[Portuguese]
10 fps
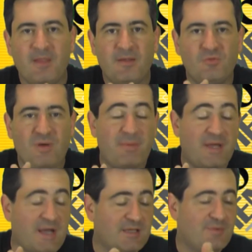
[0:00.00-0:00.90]
numa
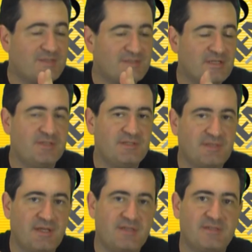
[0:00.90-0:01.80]
pegada bastante
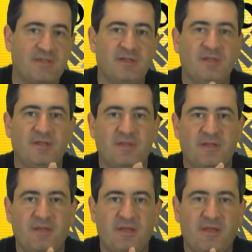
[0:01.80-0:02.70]
intensa,
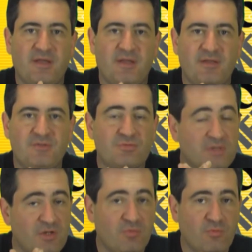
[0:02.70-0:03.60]
é,
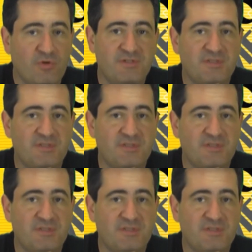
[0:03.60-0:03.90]
estudando muito, se